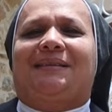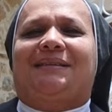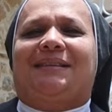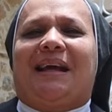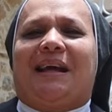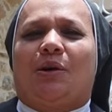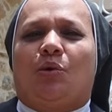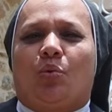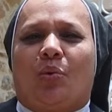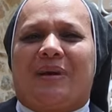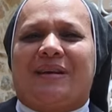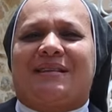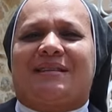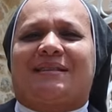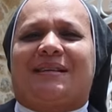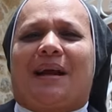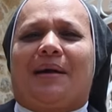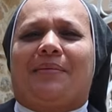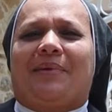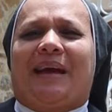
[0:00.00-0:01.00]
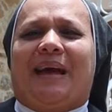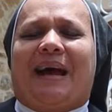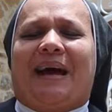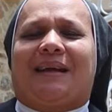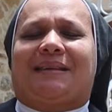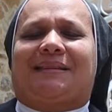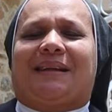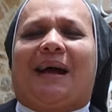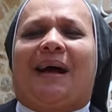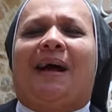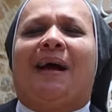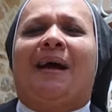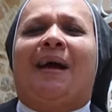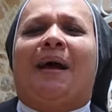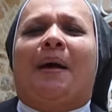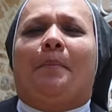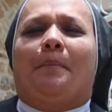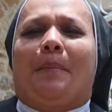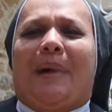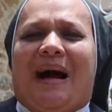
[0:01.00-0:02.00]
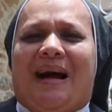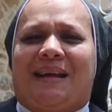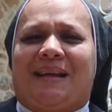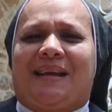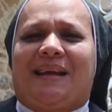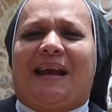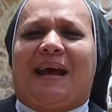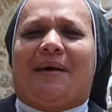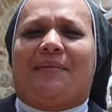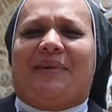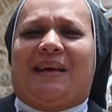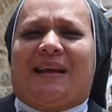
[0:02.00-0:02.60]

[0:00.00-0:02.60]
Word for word: de nuestra beata María